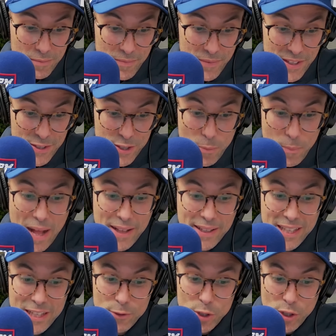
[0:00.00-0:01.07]
Est-ce que
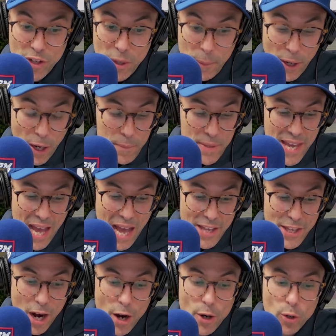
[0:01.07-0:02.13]
Malkin veut donner premier
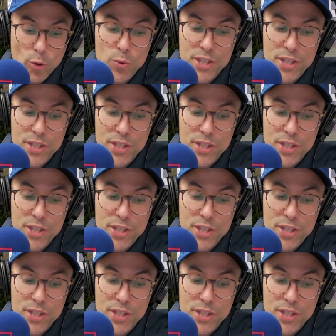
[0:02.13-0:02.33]
ailleurs ou